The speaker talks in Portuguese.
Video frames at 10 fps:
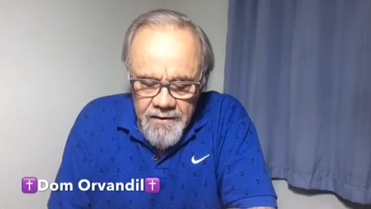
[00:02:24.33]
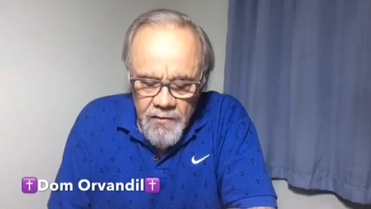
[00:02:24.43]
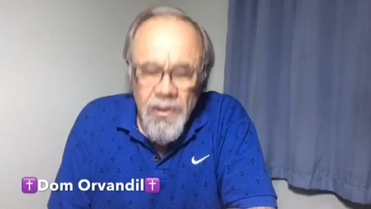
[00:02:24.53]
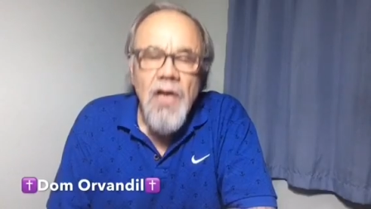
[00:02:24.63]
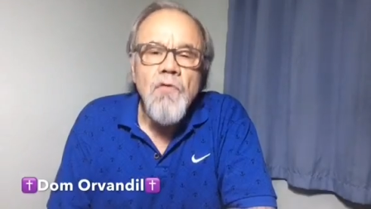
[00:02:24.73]

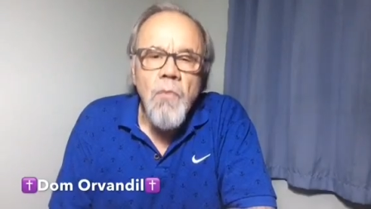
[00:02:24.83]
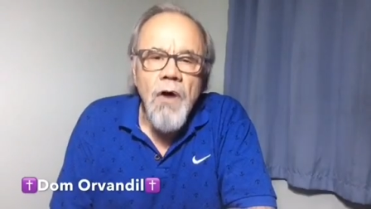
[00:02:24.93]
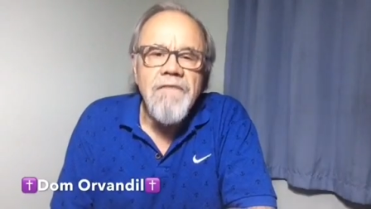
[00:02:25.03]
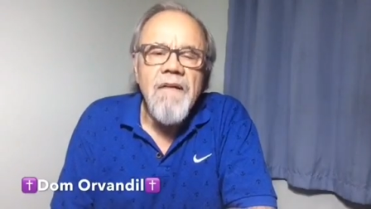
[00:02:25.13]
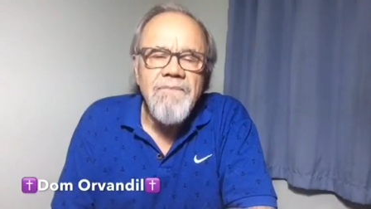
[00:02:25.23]
Leonardo
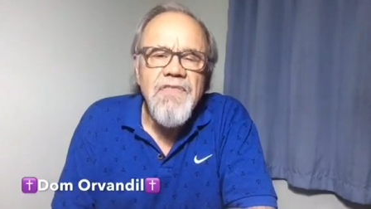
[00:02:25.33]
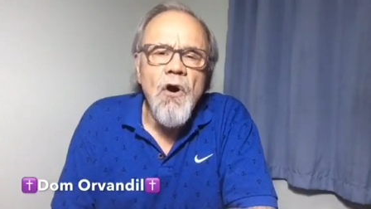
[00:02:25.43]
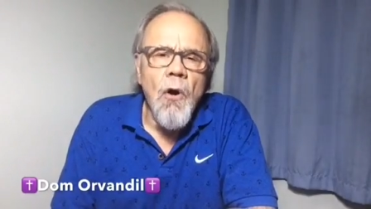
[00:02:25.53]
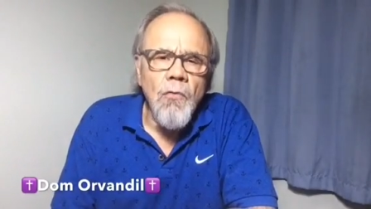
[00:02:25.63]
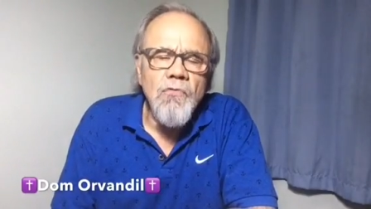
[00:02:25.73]
Boff é um
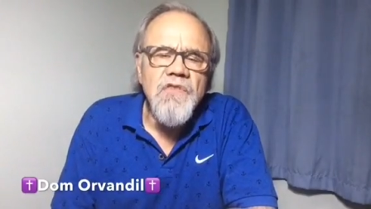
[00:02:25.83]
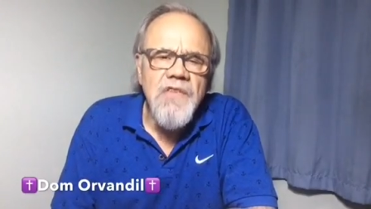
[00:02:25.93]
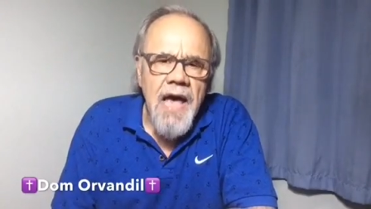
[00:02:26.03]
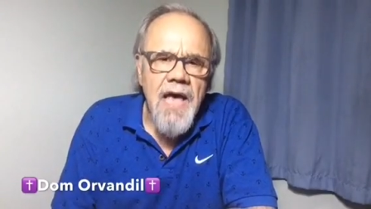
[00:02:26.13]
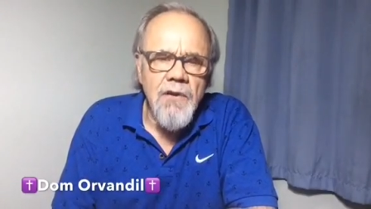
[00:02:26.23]
teólogo
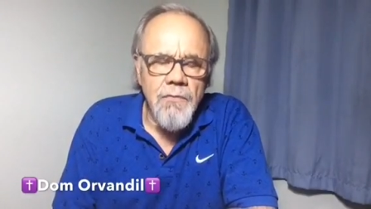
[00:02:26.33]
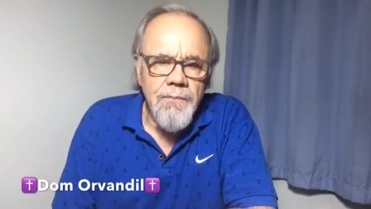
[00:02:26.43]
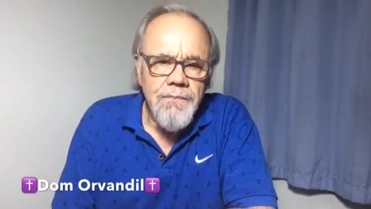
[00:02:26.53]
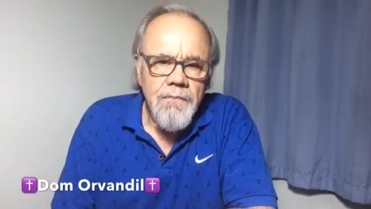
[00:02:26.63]
sério,